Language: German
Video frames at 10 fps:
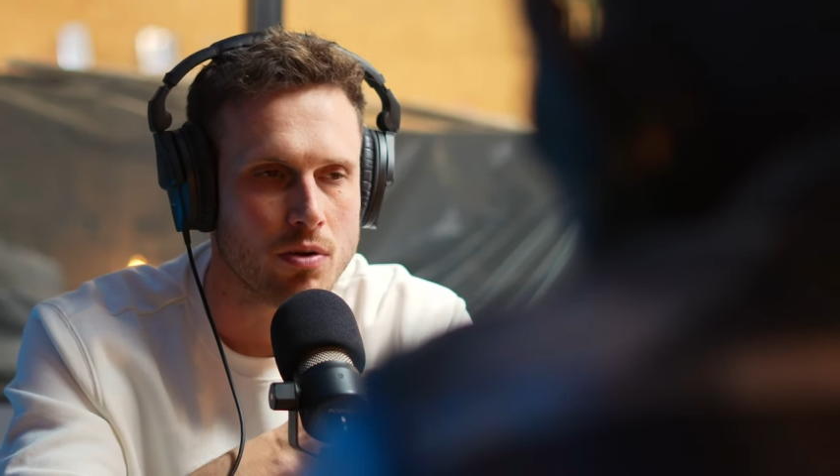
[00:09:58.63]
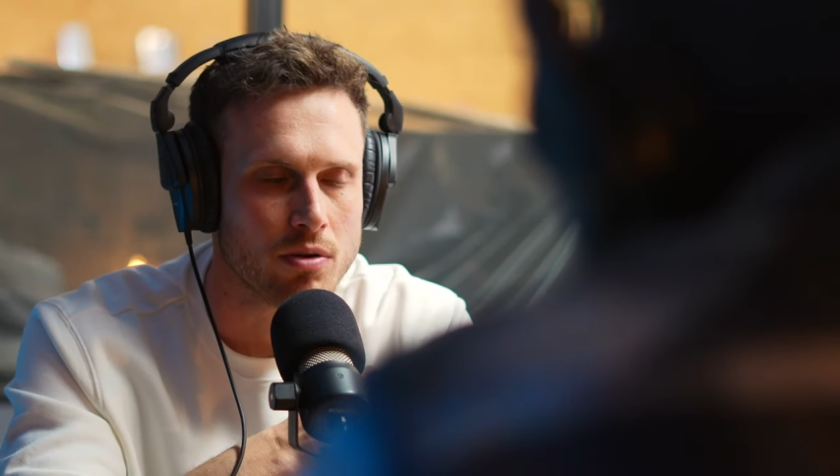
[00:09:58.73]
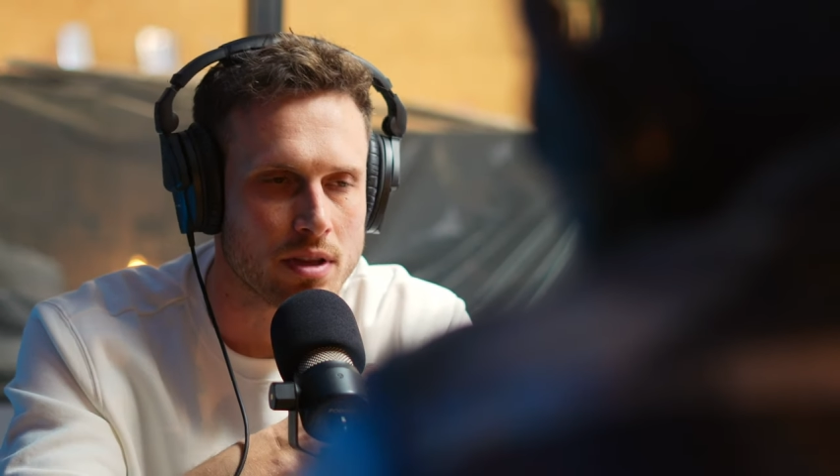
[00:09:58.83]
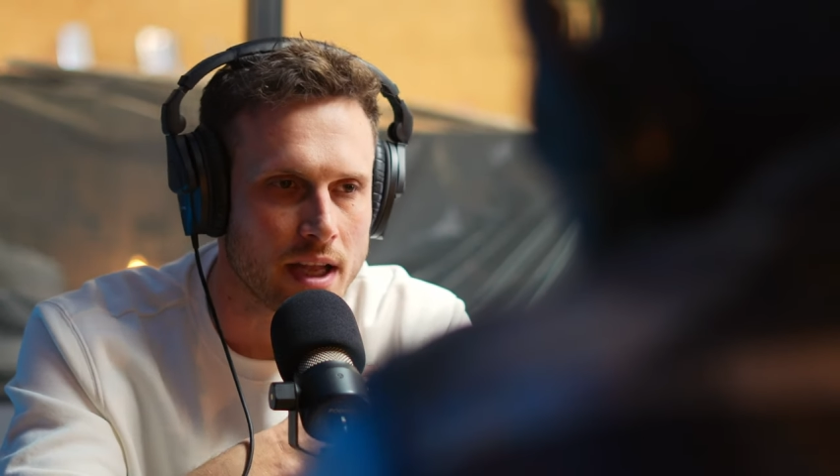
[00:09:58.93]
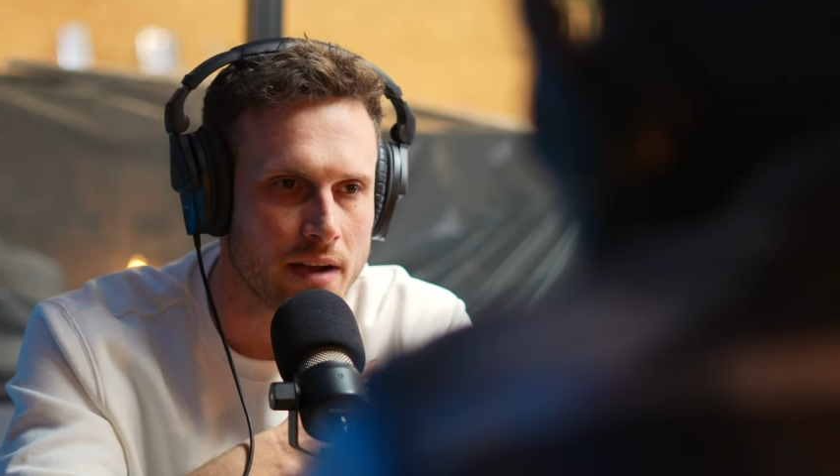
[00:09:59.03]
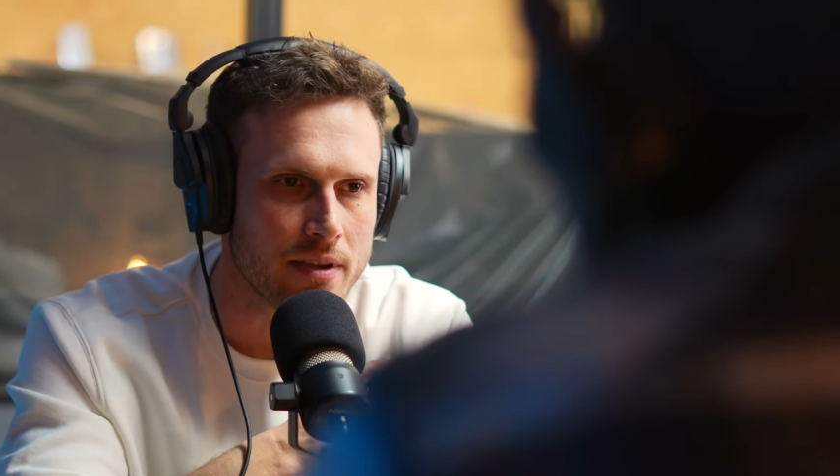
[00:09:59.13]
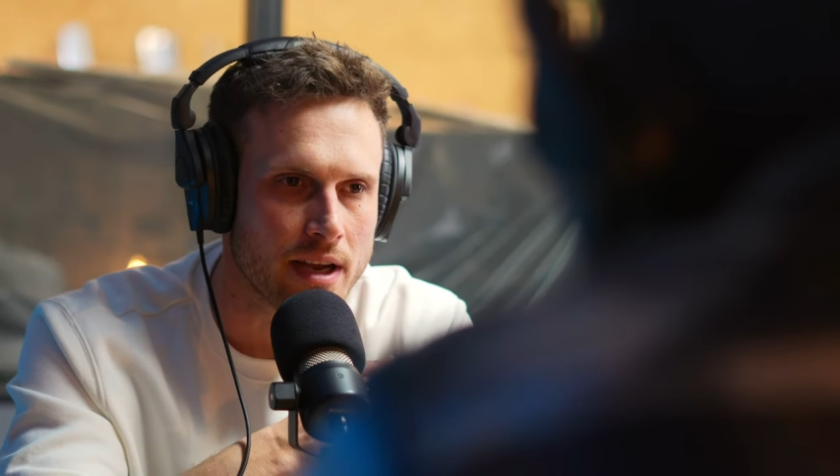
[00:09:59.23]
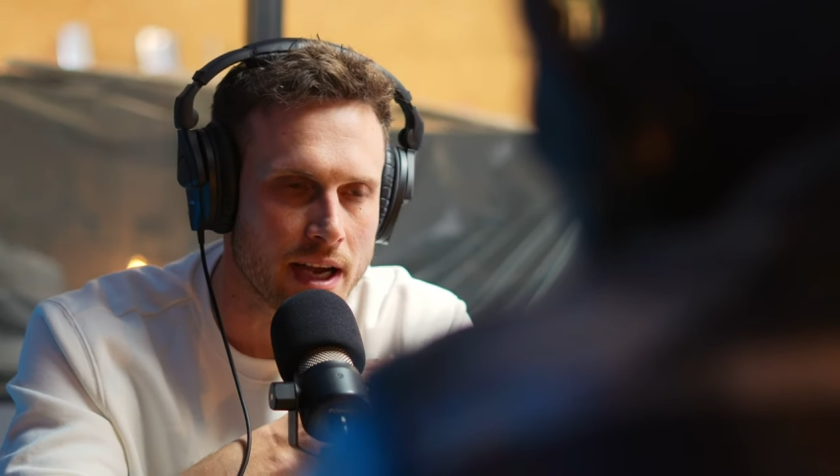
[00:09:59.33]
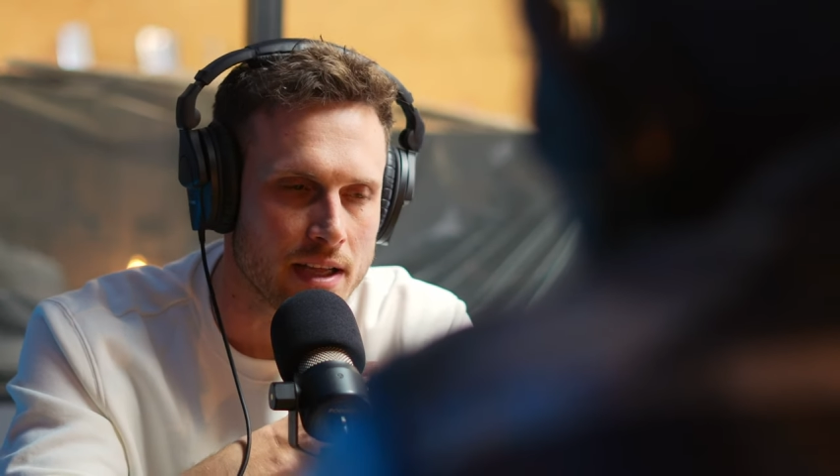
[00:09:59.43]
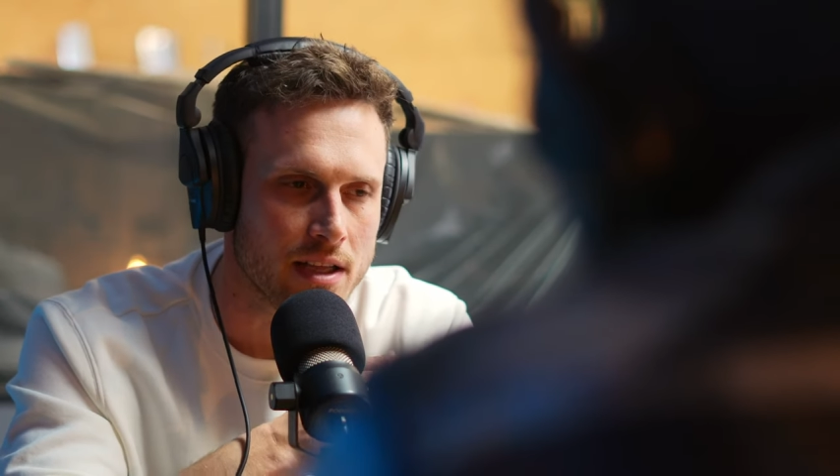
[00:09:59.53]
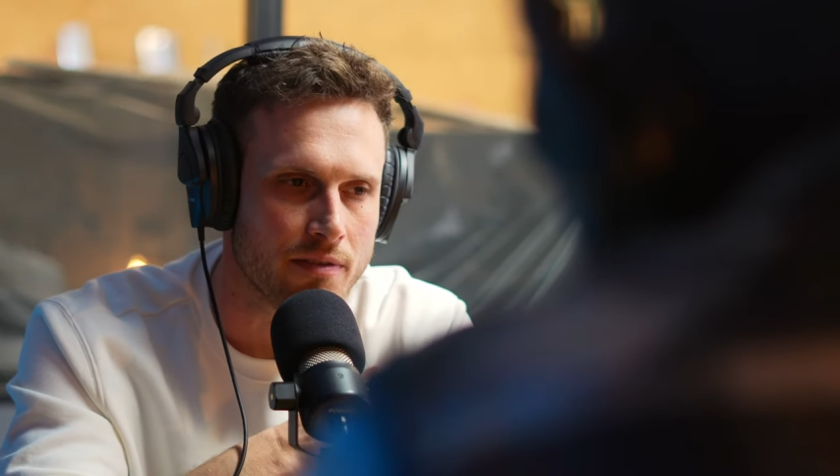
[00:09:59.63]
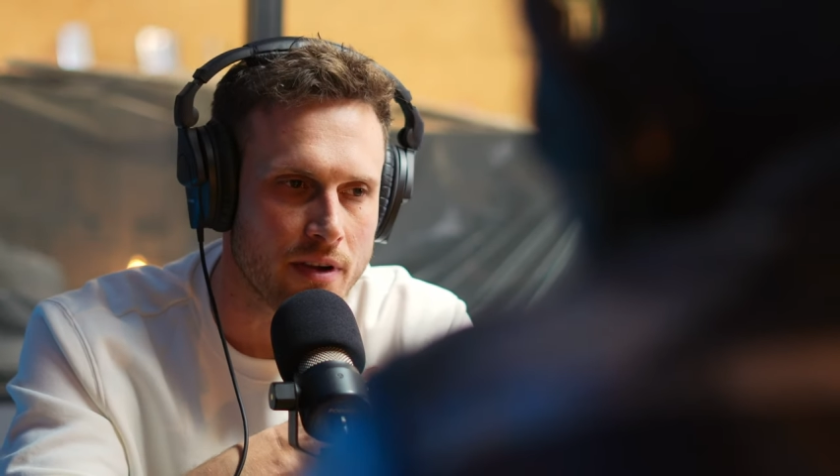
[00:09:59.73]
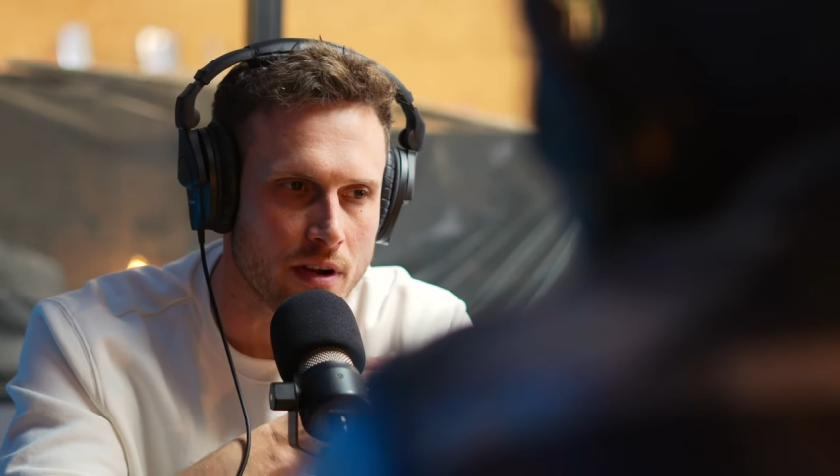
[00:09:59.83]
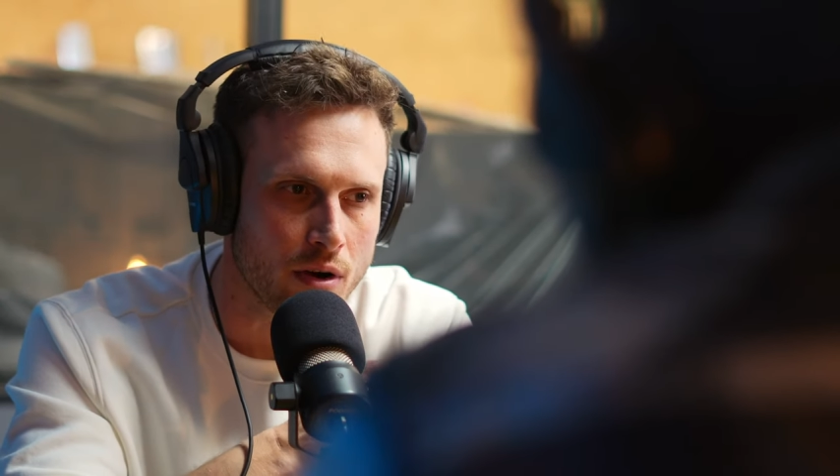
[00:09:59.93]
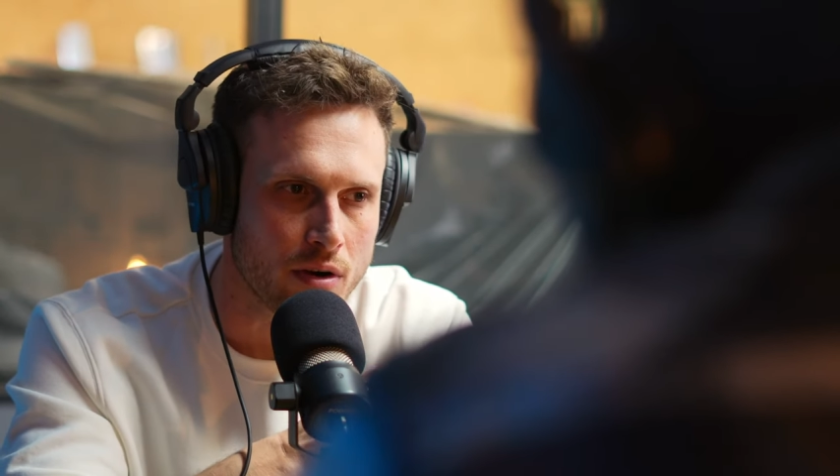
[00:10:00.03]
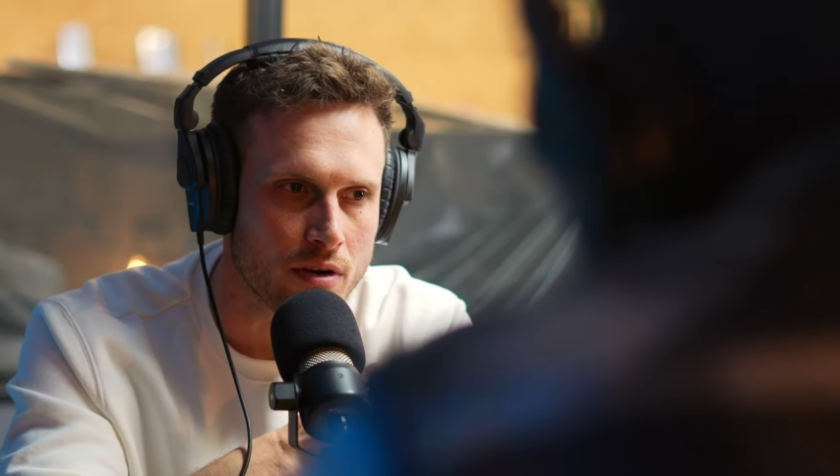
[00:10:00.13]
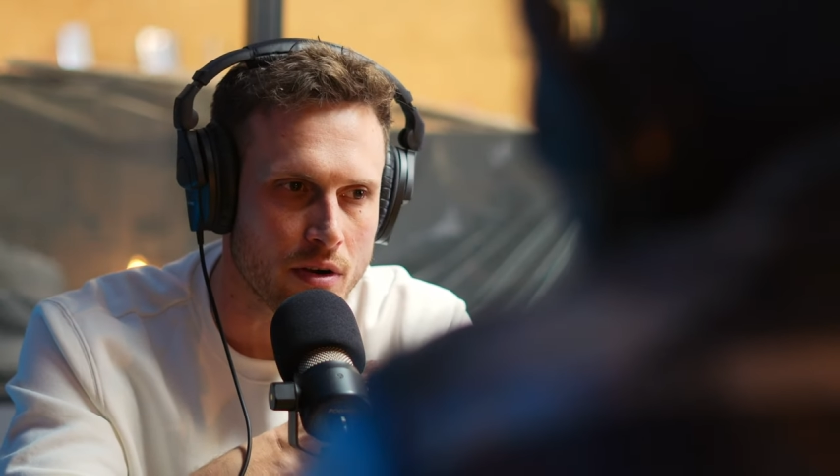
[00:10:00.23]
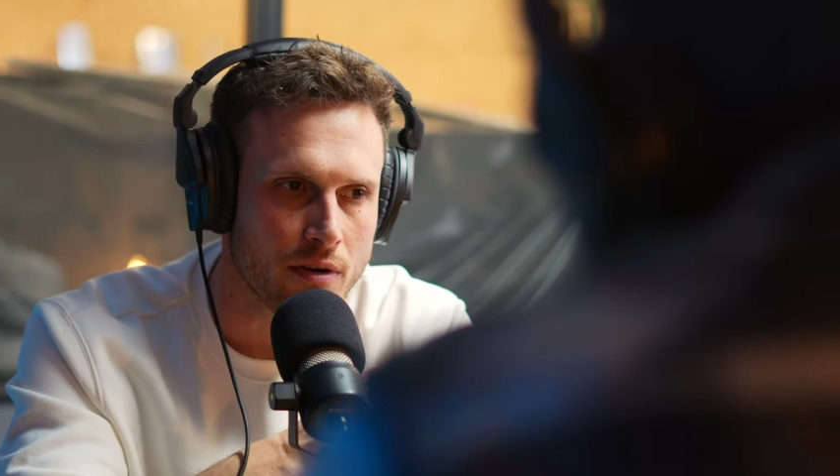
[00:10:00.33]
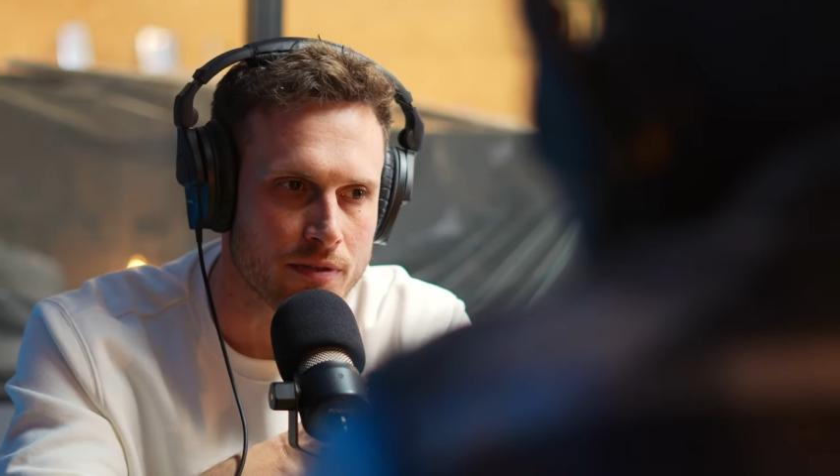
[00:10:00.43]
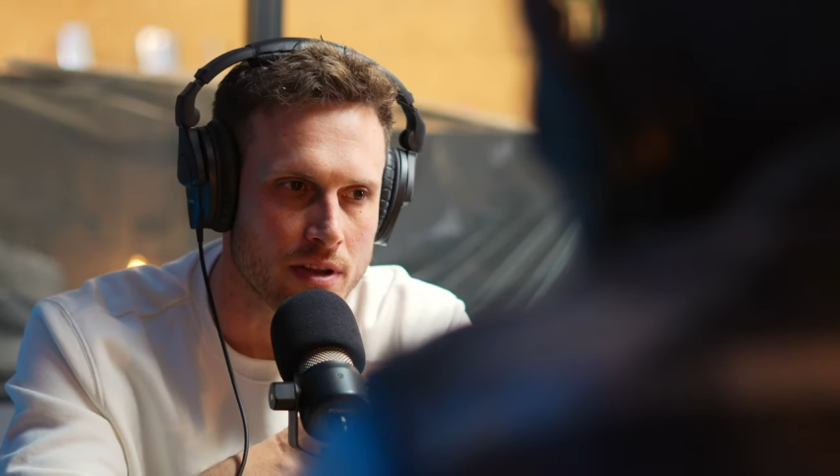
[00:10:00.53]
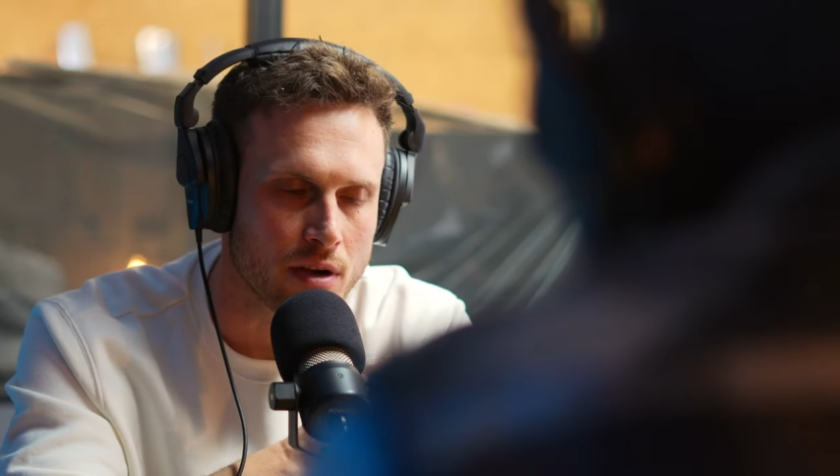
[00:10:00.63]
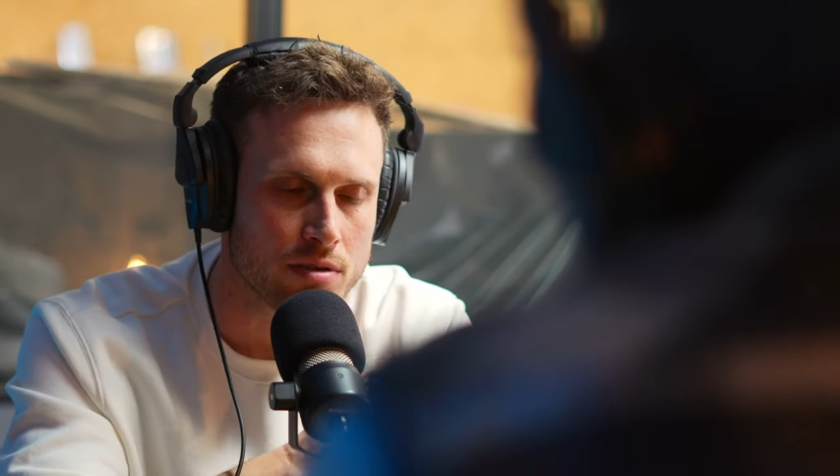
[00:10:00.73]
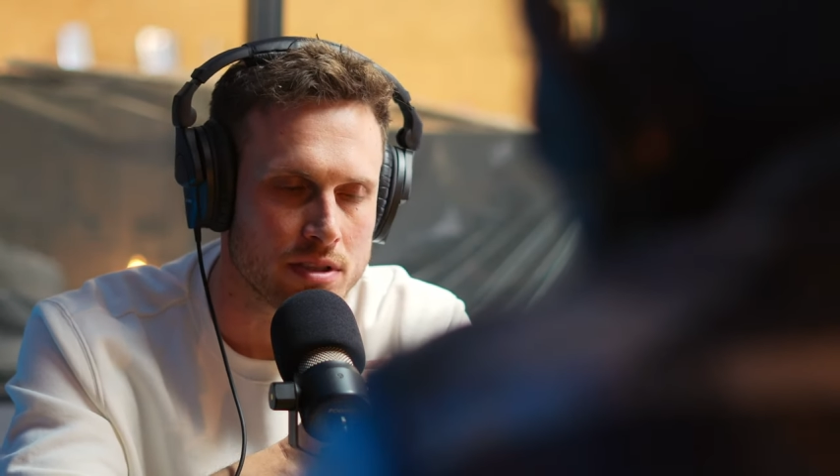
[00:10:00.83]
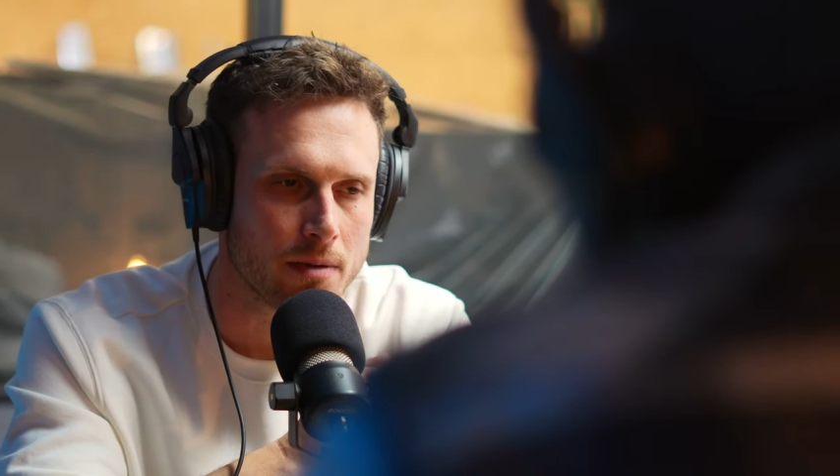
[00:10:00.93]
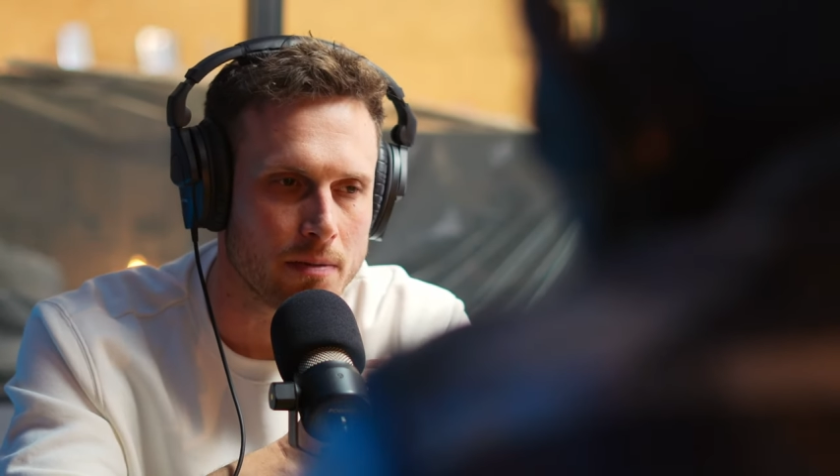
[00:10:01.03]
Und da wir relativ auch oft draußen